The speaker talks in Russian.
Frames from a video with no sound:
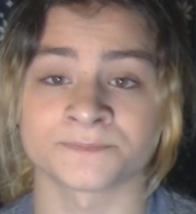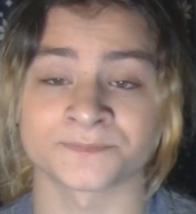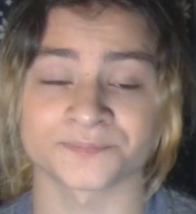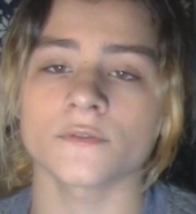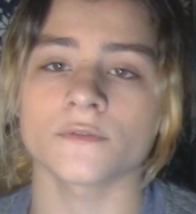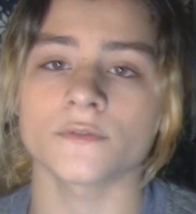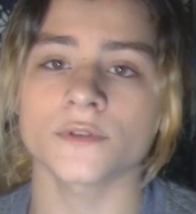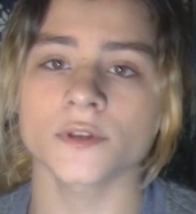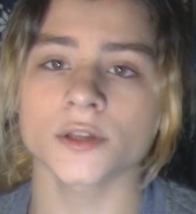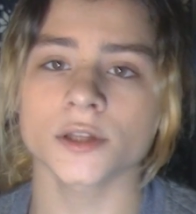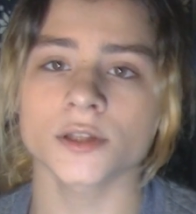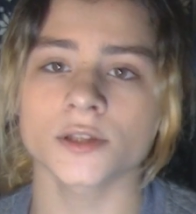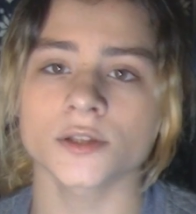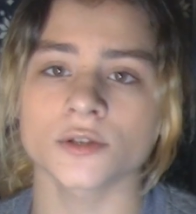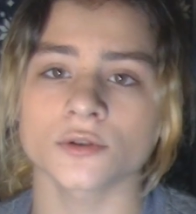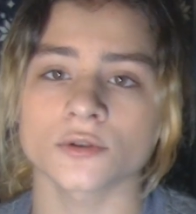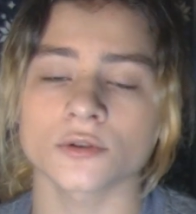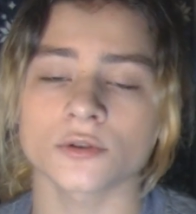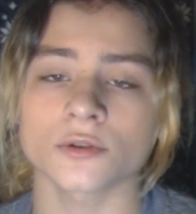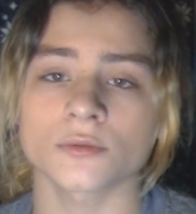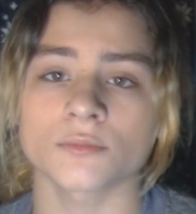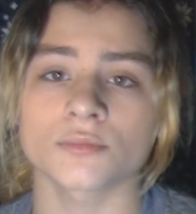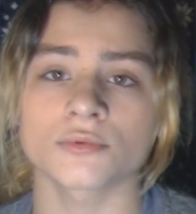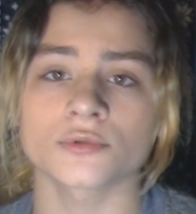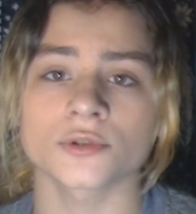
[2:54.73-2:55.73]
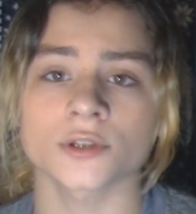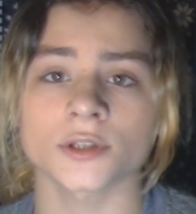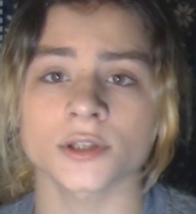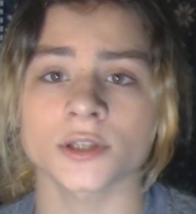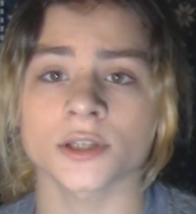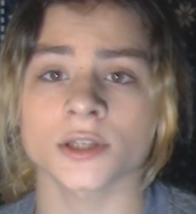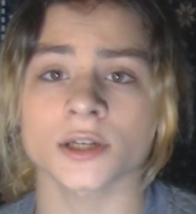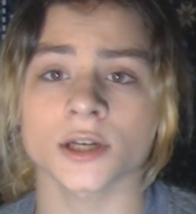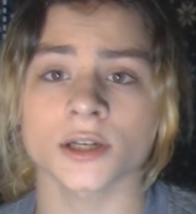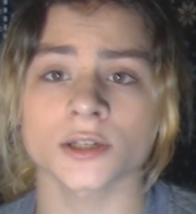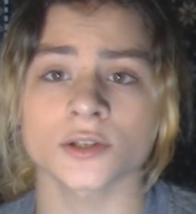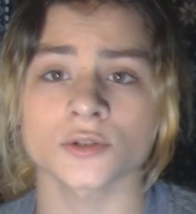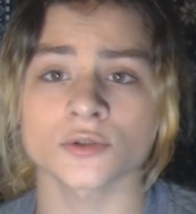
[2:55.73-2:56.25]
Видео будет
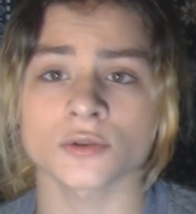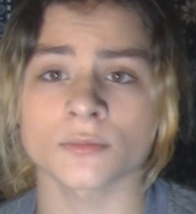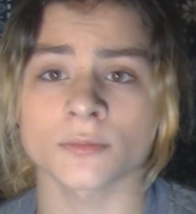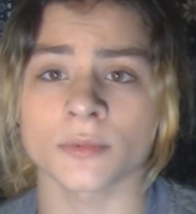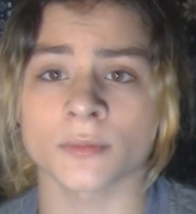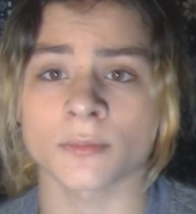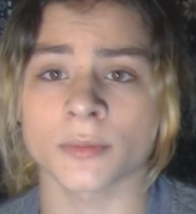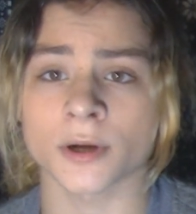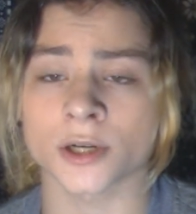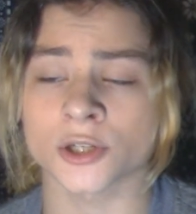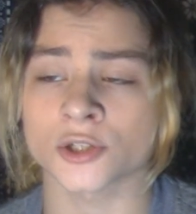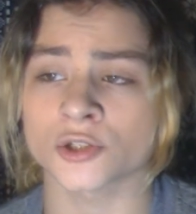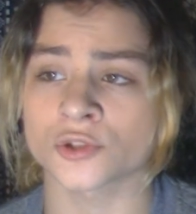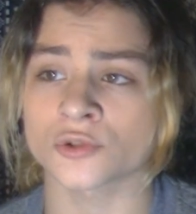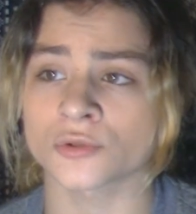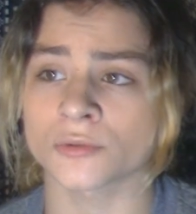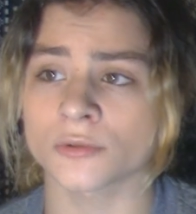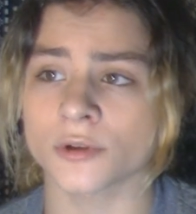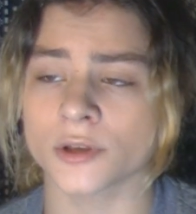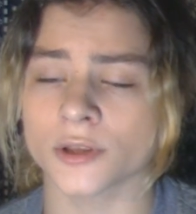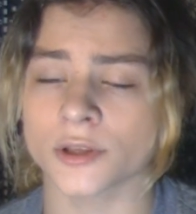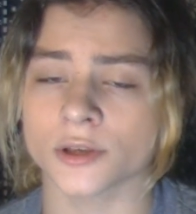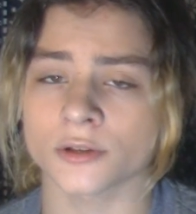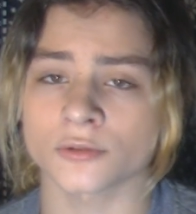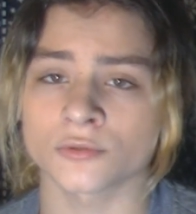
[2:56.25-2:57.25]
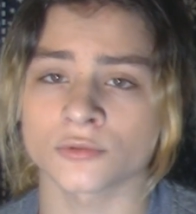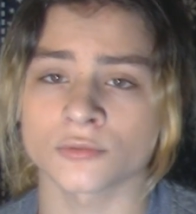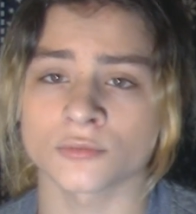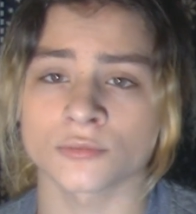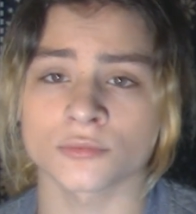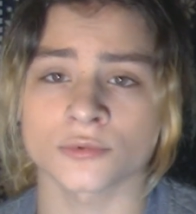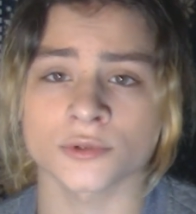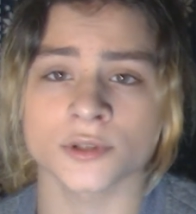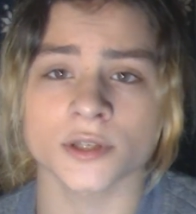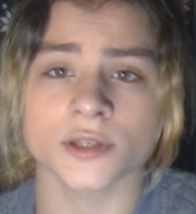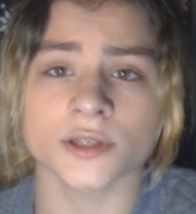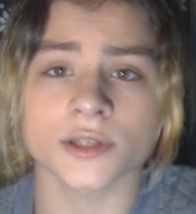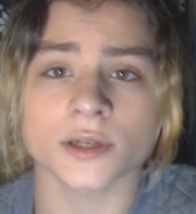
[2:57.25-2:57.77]
не особо большое, я
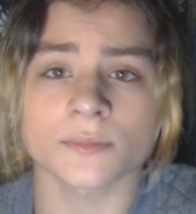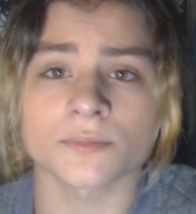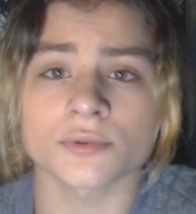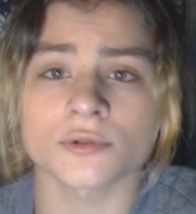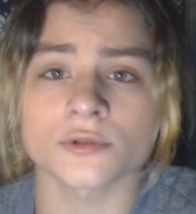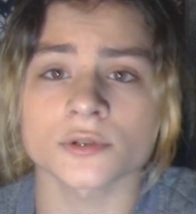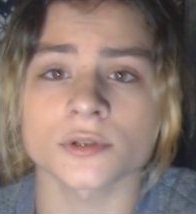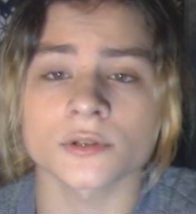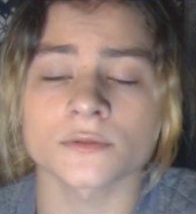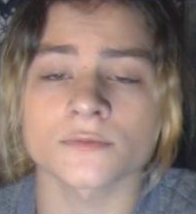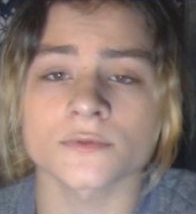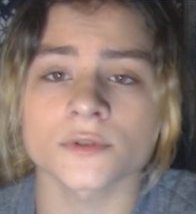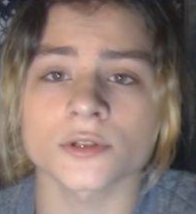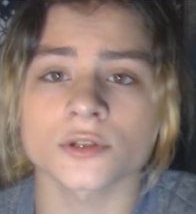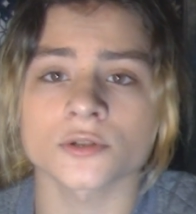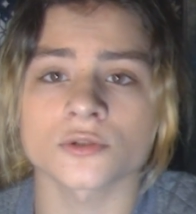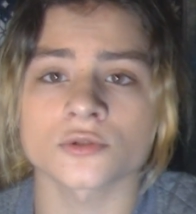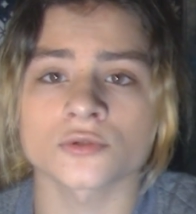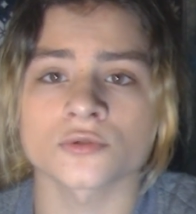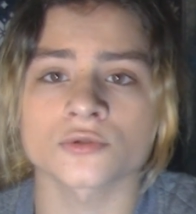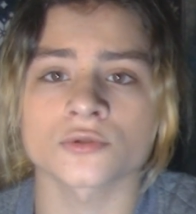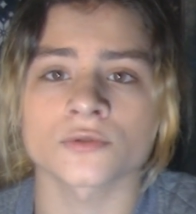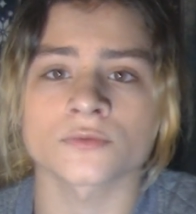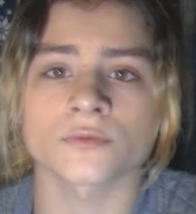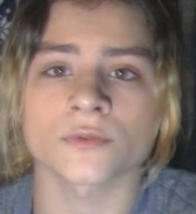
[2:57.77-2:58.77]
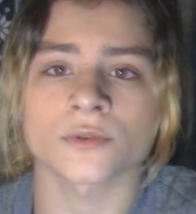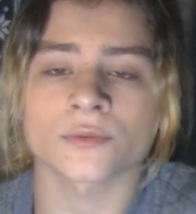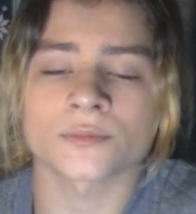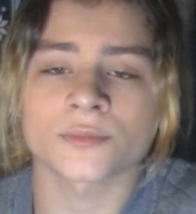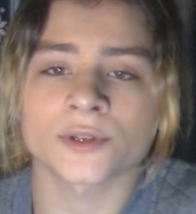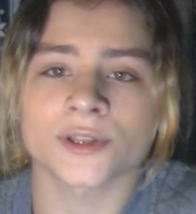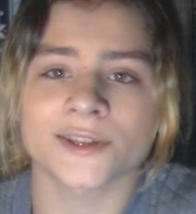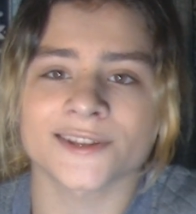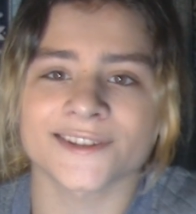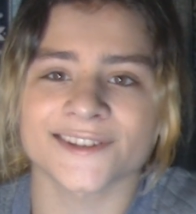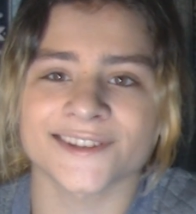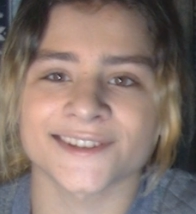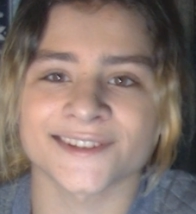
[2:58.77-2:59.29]
думаю. Здесь я просто выскажу свое
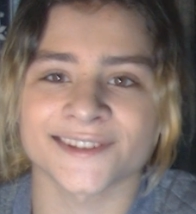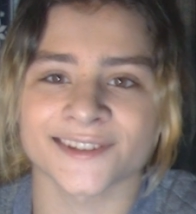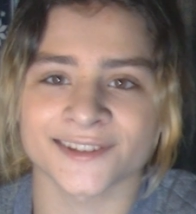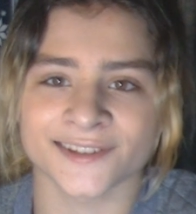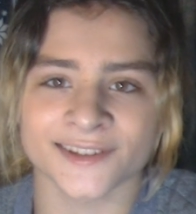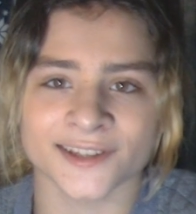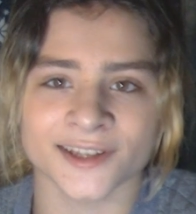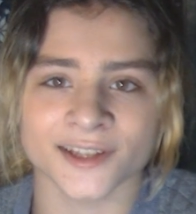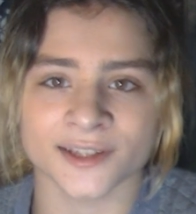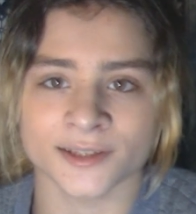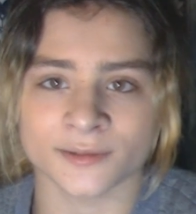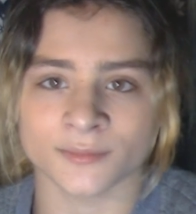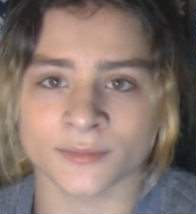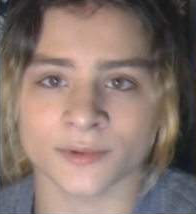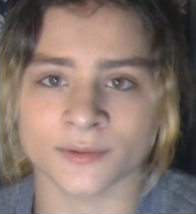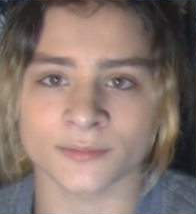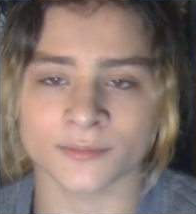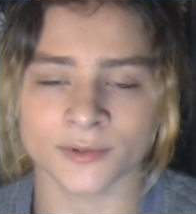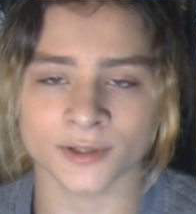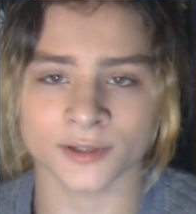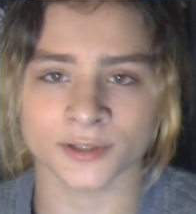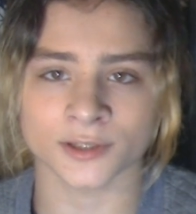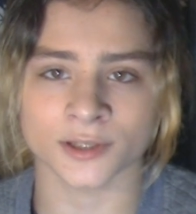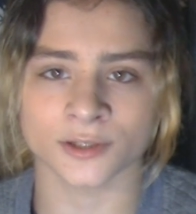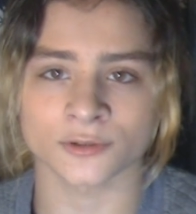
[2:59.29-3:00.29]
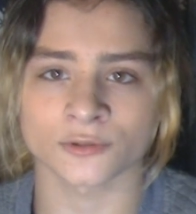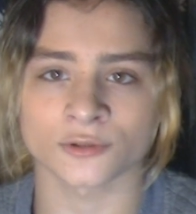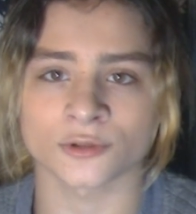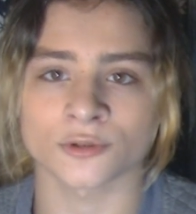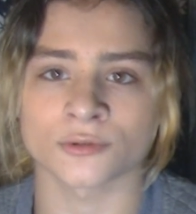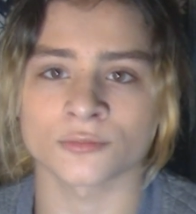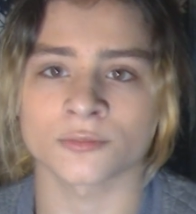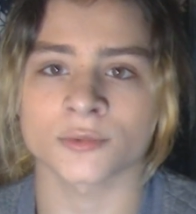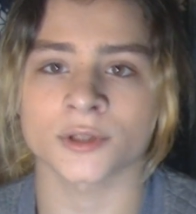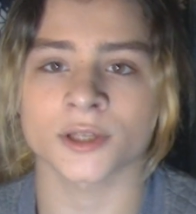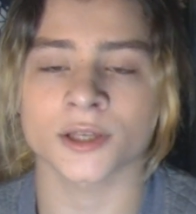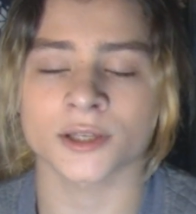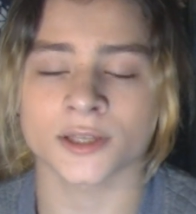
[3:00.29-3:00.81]
мнение на данный момент, который у
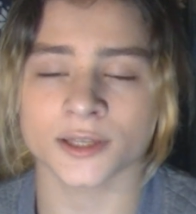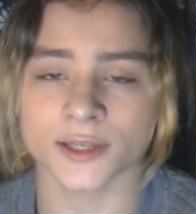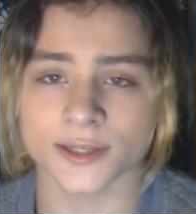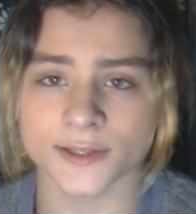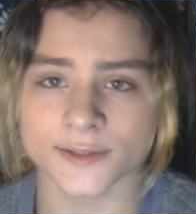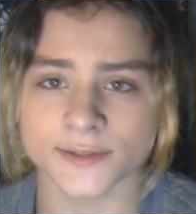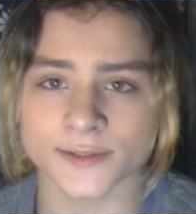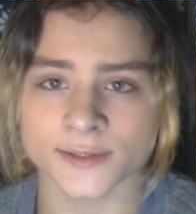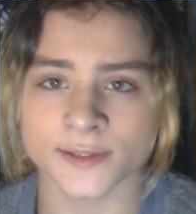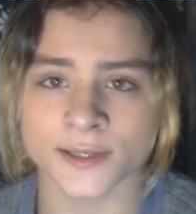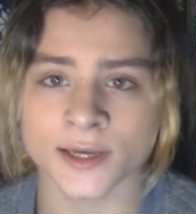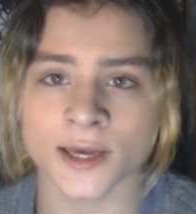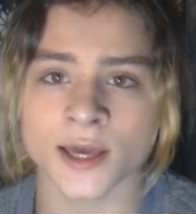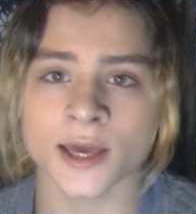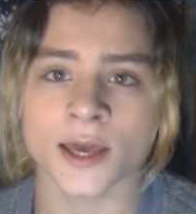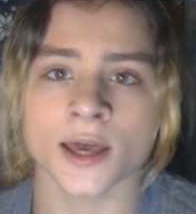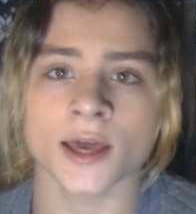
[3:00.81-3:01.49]
меня есть.